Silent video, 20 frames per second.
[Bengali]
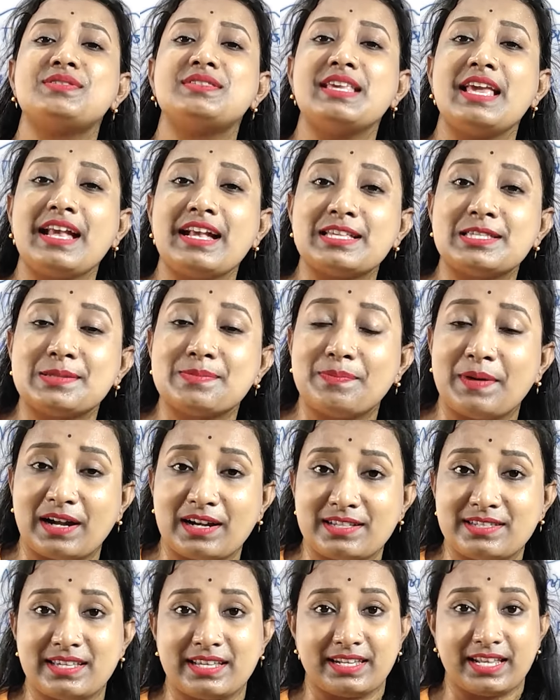সিক্স
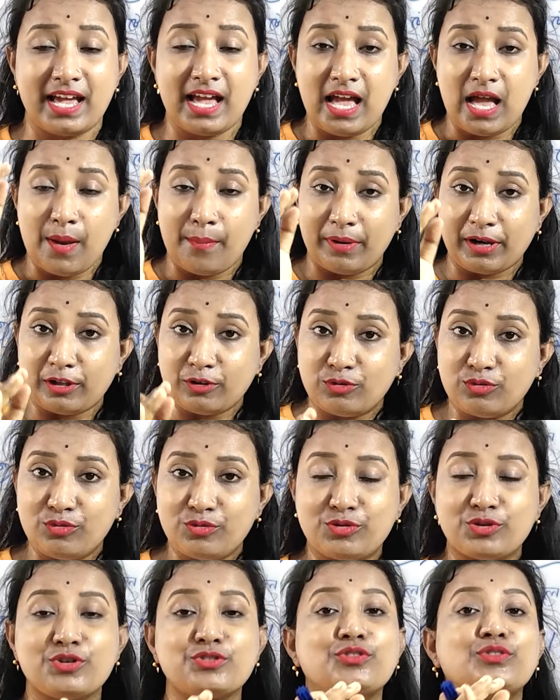পার্সেন্ট মানে
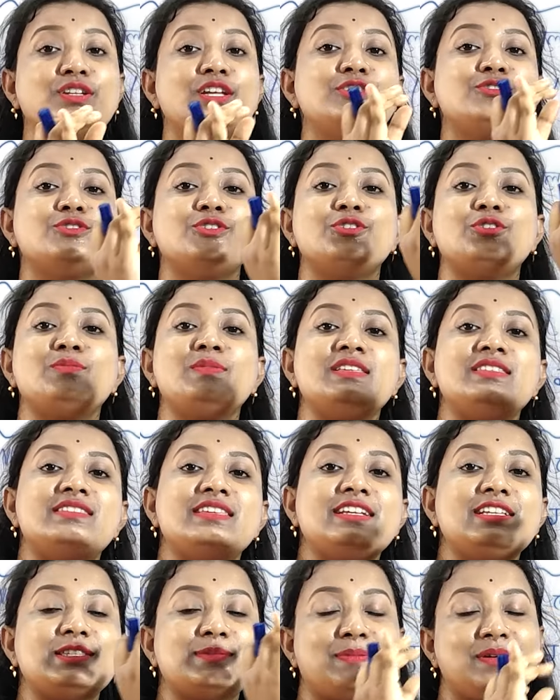দুশো জনের যদি তুমি
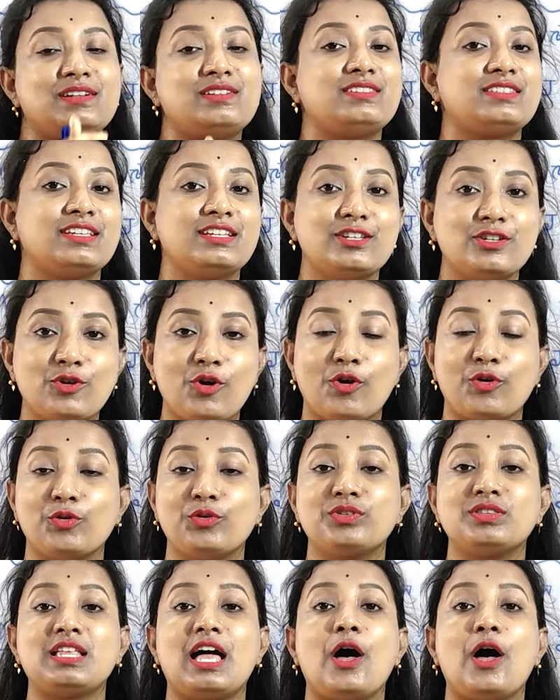সিক্স পার্সেন্ট করো